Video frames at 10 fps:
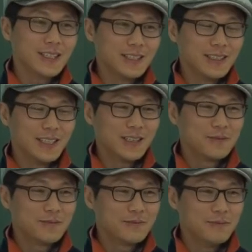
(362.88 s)
되는 거야.
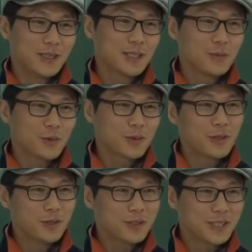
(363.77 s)
막
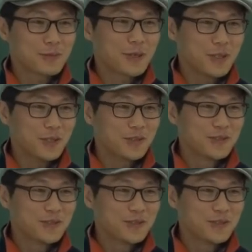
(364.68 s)
15km, 10km.